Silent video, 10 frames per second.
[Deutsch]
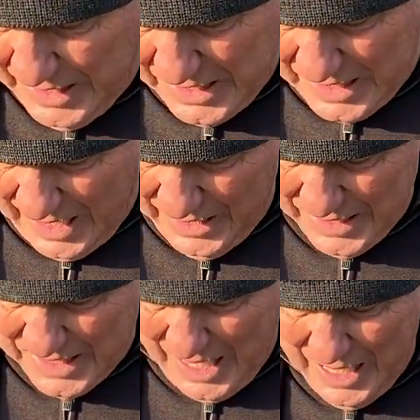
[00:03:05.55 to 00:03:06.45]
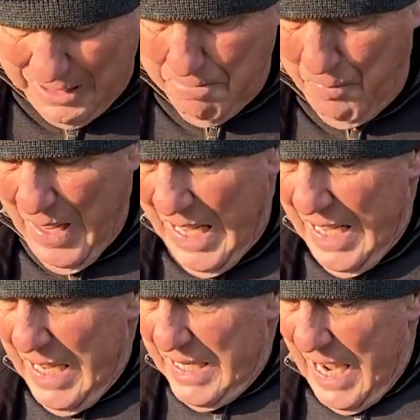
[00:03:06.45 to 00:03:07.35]
das gar nicht sagen.
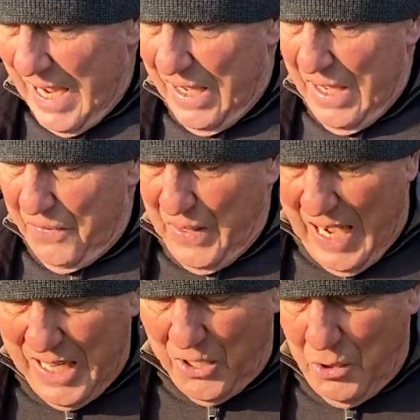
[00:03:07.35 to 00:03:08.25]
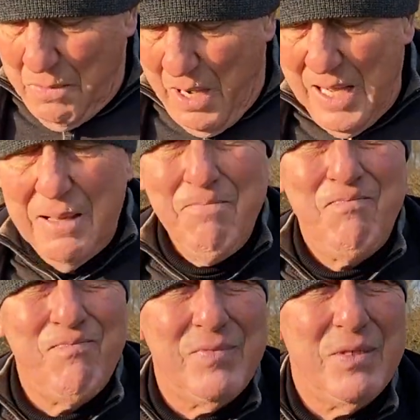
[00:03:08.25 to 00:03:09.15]
Ja, vielleicht nochmal
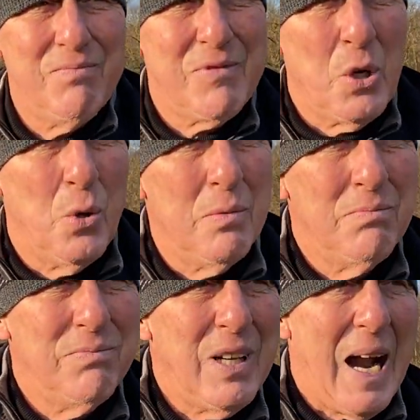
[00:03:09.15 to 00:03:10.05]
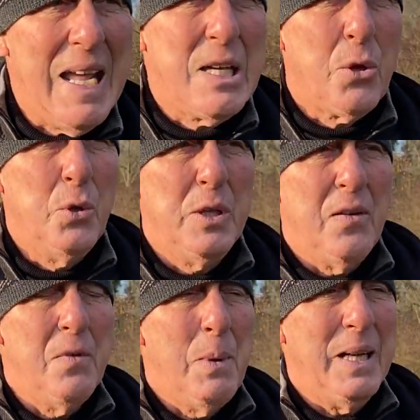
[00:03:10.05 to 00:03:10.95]
so drei Gründe
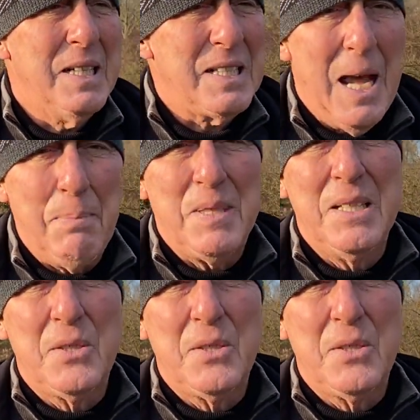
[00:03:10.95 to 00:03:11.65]
für meine Skepsis